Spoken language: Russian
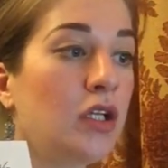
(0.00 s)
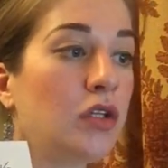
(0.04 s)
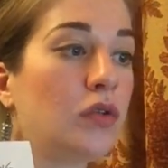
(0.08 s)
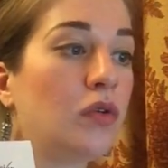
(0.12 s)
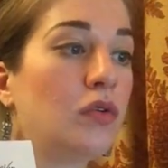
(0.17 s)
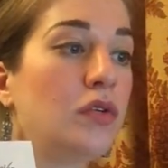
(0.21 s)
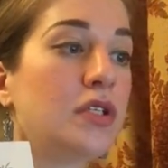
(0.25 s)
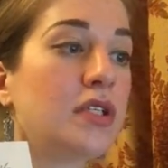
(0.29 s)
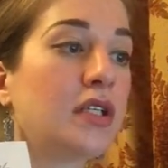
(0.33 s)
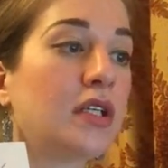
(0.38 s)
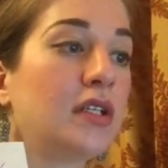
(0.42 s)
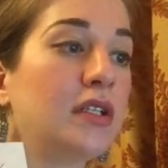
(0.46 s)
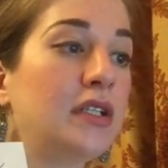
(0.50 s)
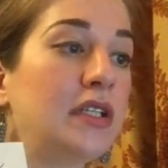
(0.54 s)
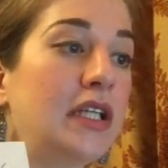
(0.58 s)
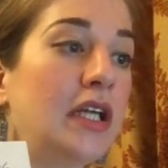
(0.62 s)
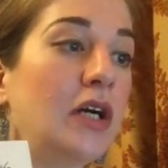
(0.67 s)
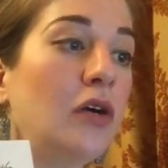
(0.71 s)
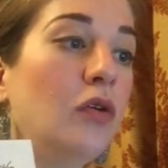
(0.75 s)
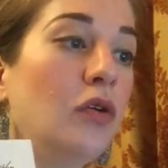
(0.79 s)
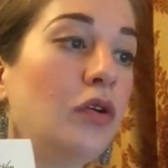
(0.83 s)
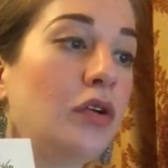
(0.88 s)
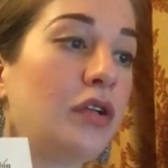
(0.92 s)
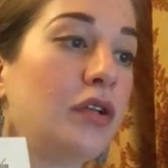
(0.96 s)
То есть
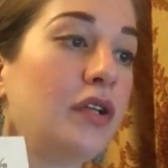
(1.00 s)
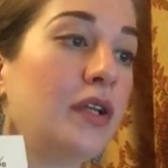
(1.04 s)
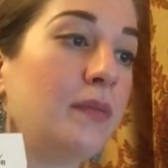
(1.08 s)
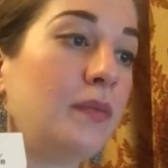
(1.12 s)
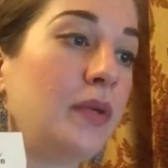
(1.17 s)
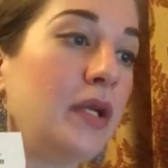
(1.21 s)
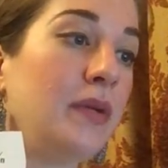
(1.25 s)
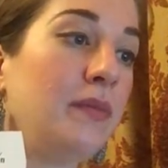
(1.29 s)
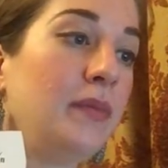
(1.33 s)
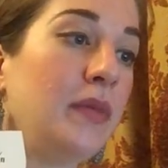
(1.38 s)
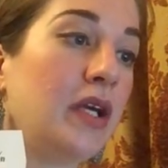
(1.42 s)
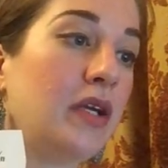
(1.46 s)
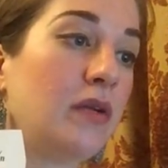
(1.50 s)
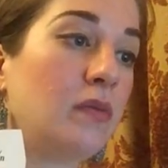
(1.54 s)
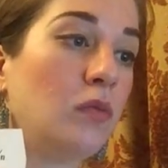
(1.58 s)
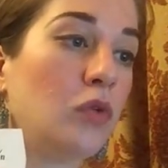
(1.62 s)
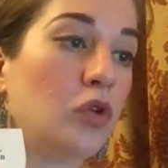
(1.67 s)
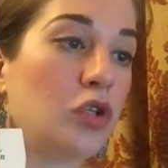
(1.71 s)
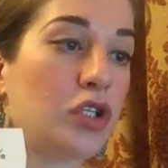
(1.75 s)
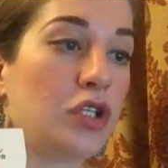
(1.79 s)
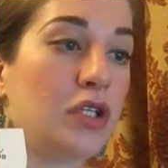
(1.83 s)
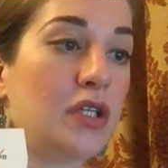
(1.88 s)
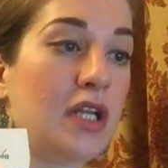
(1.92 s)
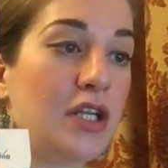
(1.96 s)
кантаор, например,
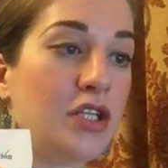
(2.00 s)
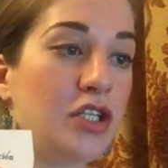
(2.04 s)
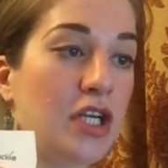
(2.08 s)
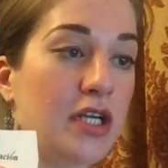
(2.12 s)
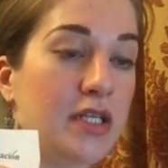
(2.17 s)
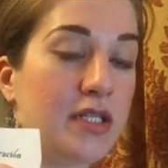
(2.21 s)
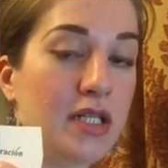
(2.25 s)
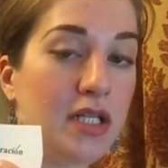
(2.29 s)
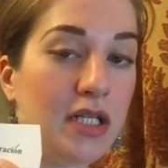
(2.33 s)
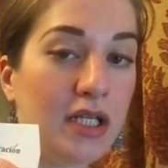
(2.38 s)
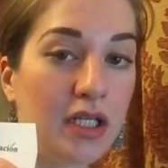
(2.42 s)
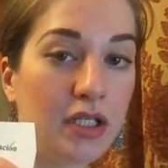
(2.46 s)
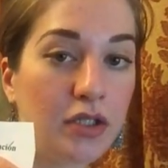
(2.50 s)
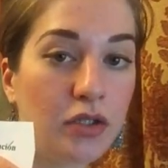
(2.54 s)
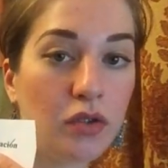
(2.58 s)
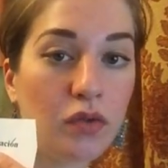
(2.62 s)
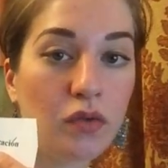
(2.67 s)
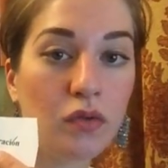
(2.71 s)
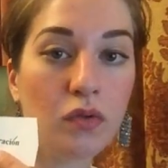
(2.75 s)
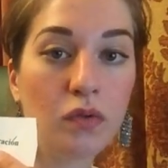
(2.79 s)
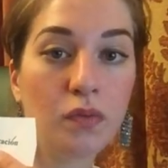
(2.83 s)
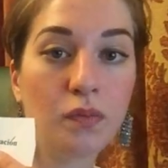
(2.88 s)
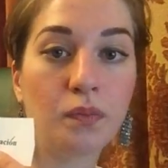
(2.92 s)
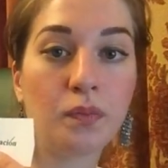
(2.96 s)
может начать
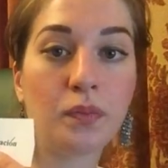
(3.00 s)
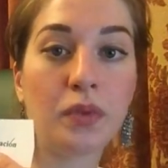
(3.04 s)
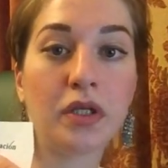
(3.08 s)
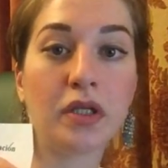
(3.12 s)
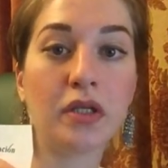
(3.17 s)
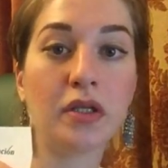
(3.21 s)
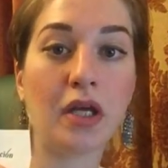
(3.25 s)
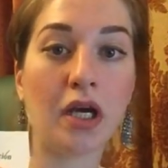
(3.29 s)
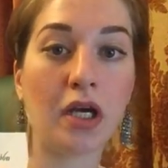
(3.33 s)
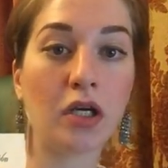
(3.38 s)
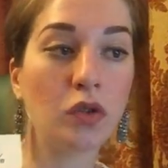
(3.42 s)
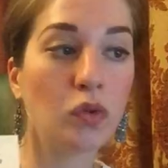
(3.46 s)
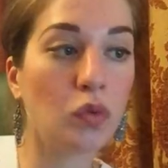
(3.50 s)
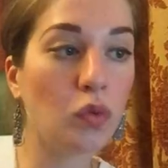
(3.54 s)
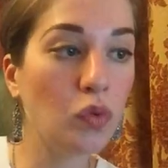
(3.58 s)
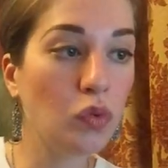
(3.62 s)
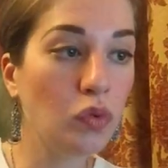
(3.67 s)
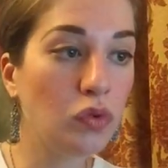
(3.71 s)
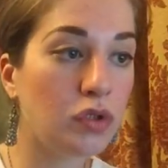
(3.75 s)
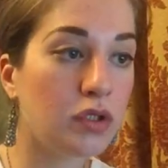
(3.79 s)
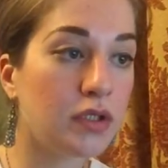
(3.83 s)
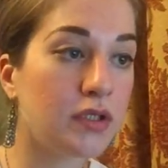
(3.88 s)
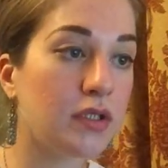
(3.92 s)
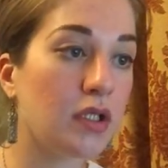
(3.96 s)
летру,
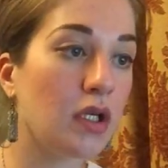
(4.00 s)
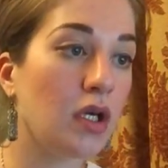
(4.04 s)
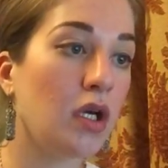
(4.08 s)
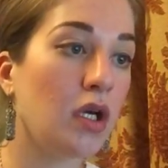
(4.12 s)
передохнуть,